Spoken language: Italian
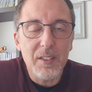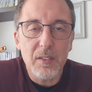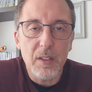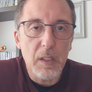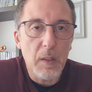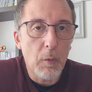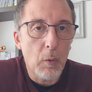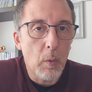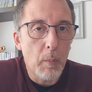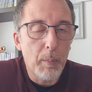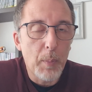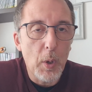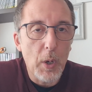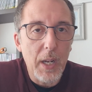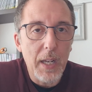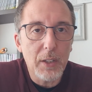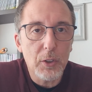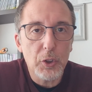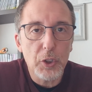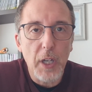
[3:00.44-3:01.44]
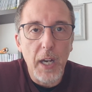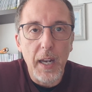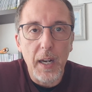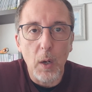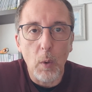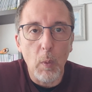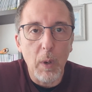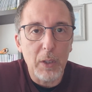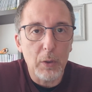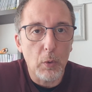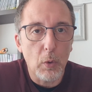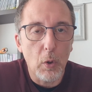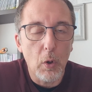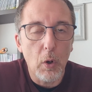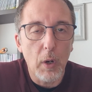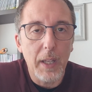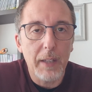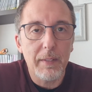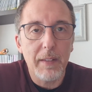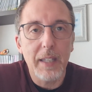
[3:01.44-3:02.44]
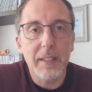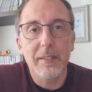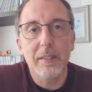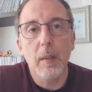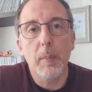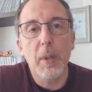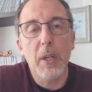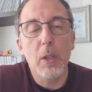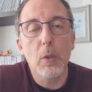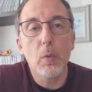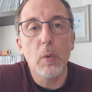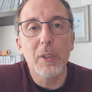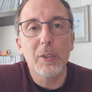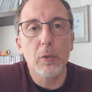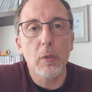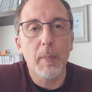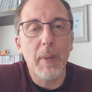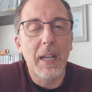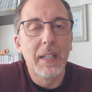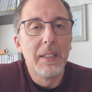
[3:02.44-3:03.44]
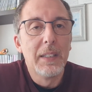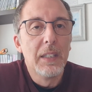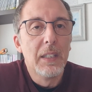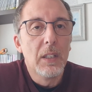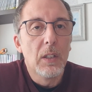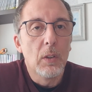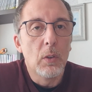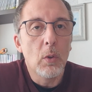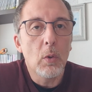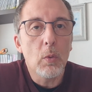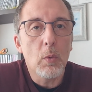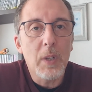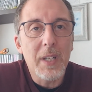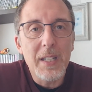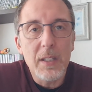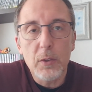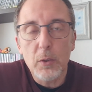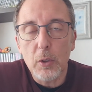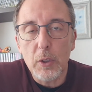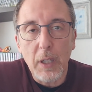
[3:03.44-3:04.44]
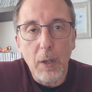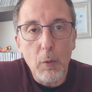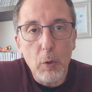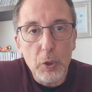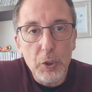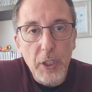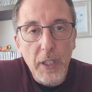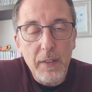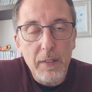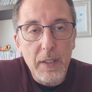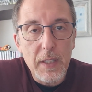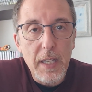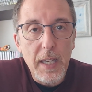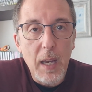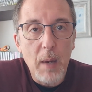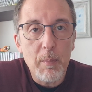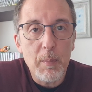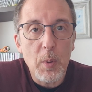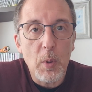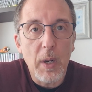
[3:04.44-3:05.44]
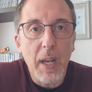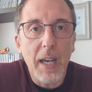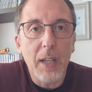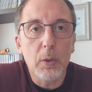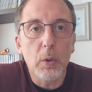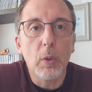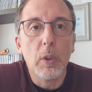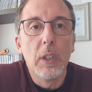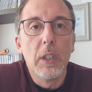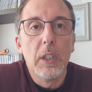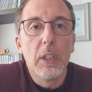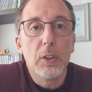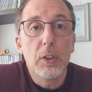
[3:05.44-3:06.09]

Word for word: che si devono un po' rilanciare, quattro gol a testa per i due, insomma non un inizio travolgente di campionato.